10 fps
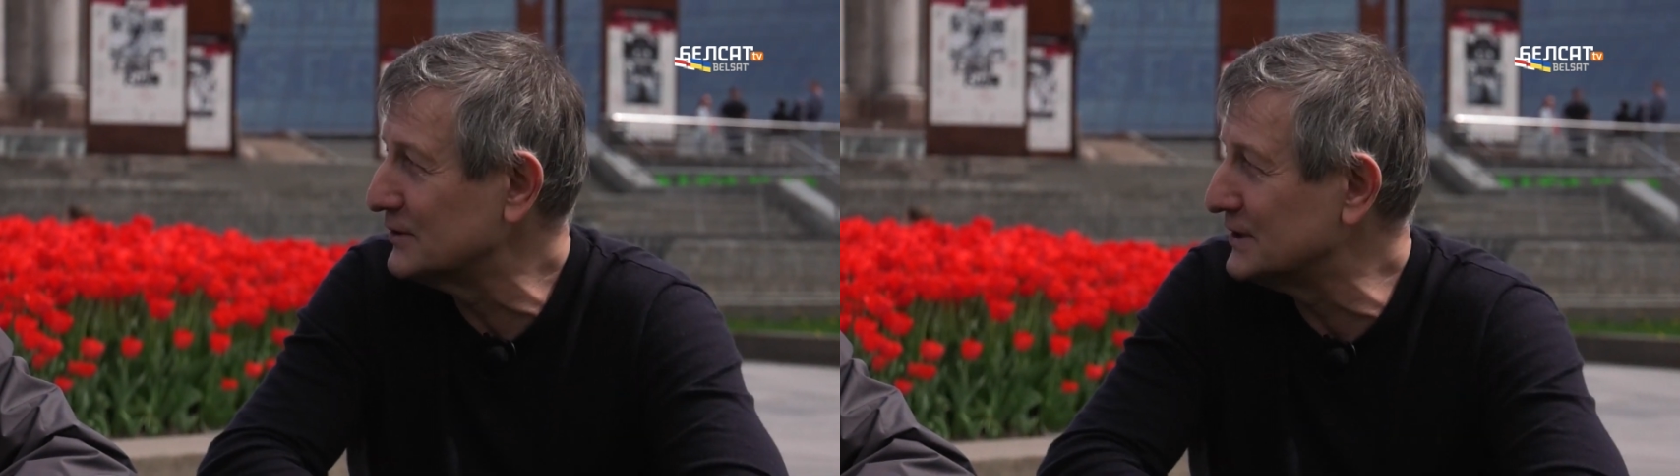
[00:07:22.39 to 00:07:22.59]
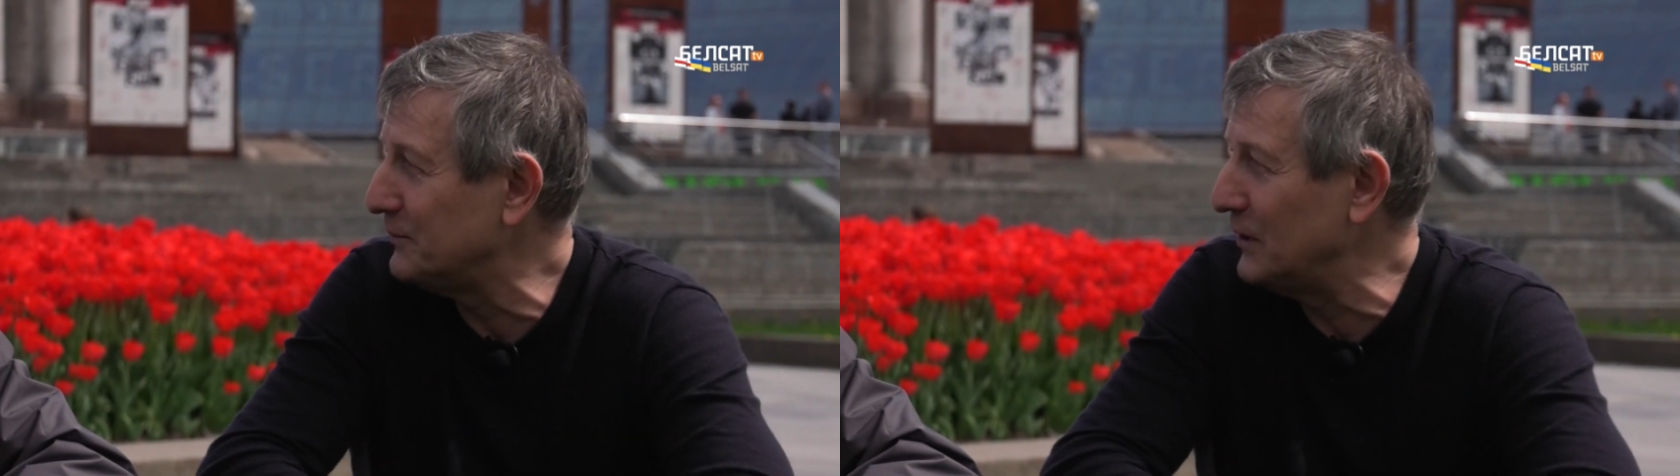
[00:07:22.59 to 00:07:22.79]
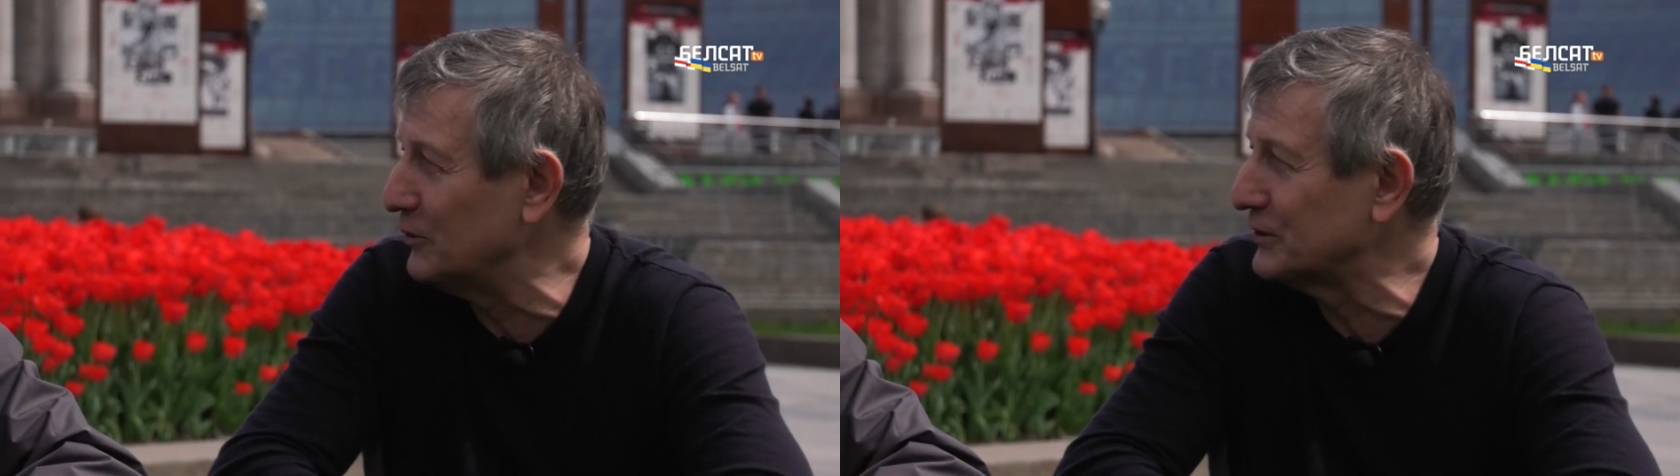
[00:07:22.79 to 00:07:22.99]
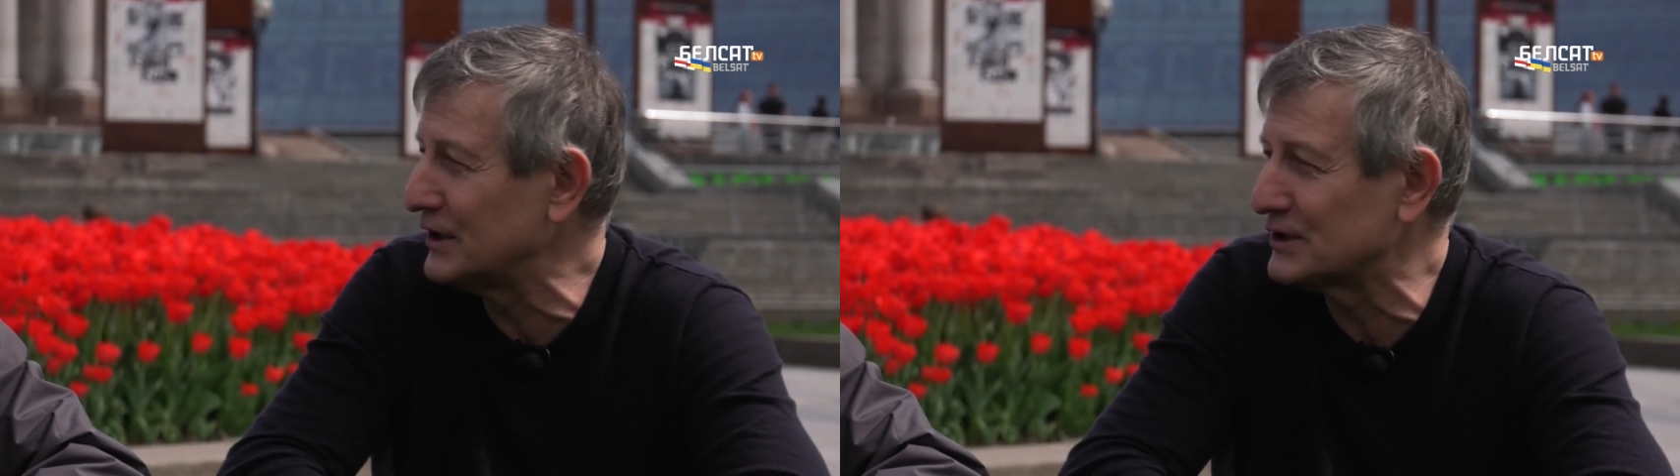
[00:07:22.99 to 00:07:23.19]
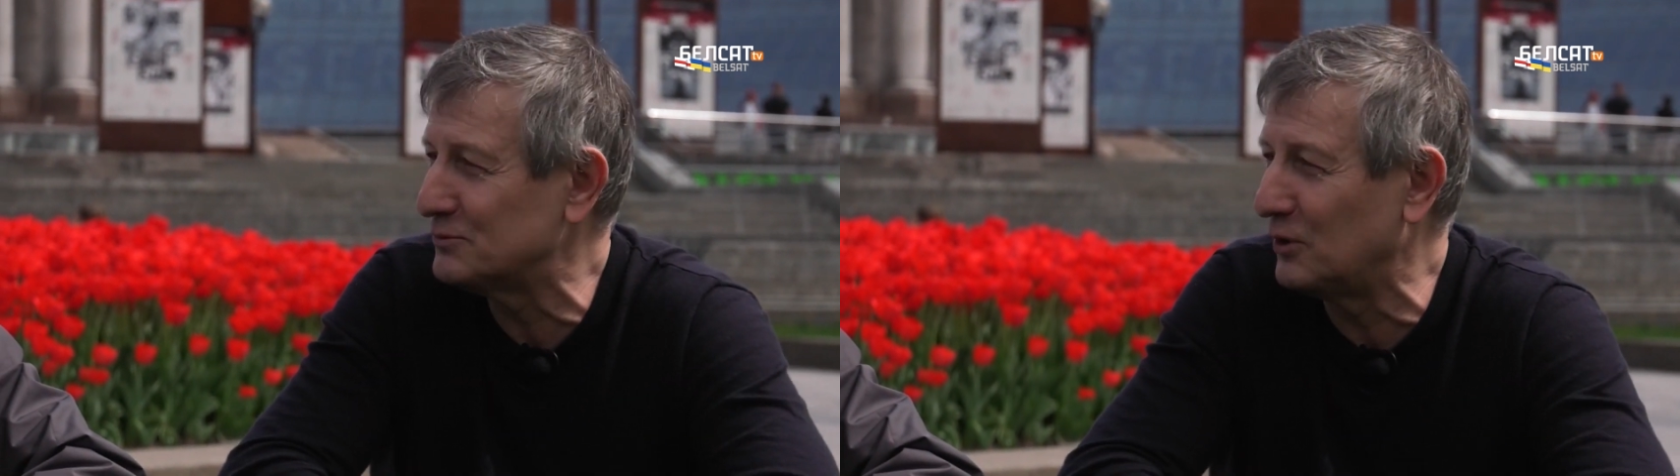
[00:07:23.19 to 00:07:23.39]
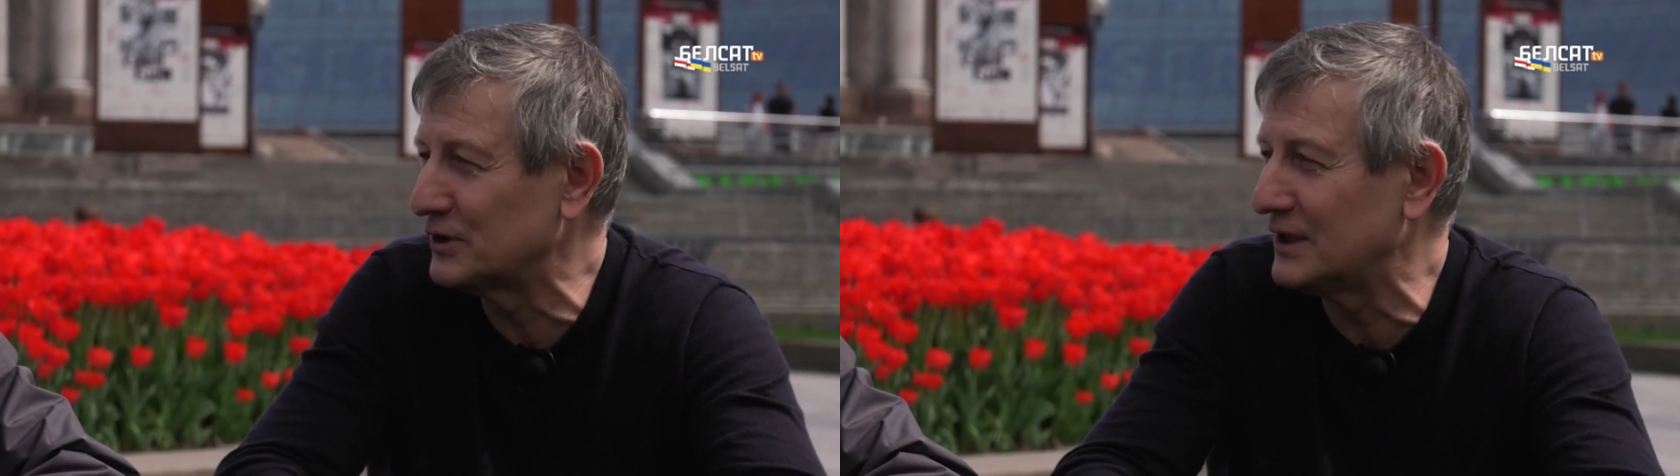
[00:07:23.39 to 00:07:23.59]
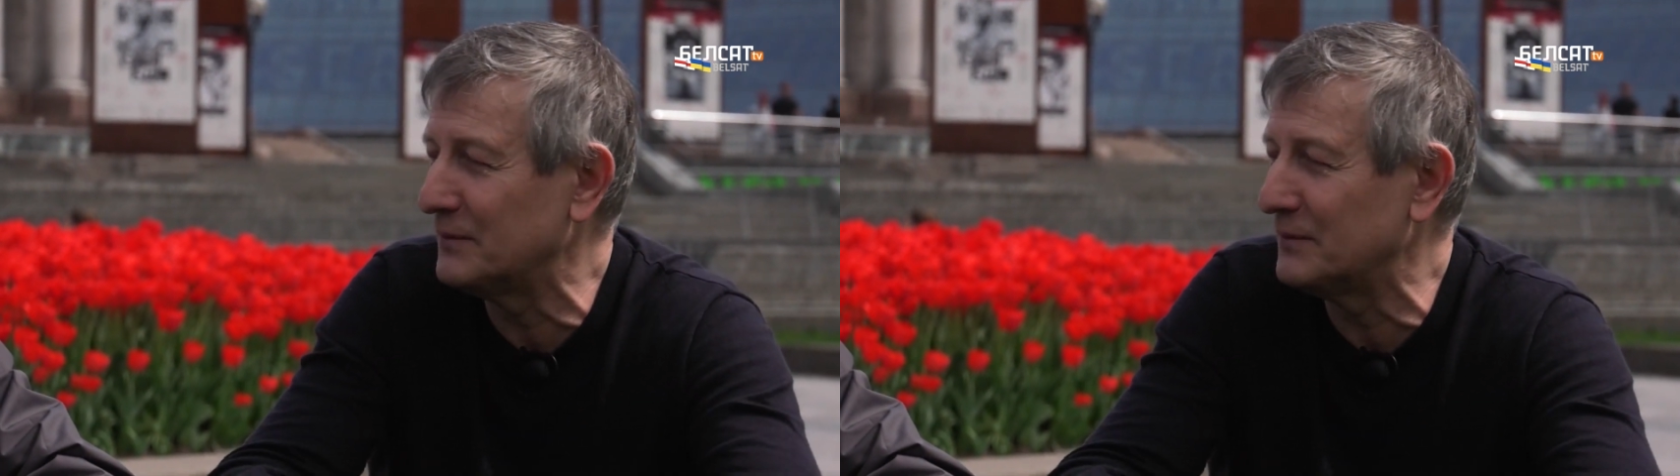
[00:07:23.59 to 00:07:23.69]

есть и пеленки, и шмонки,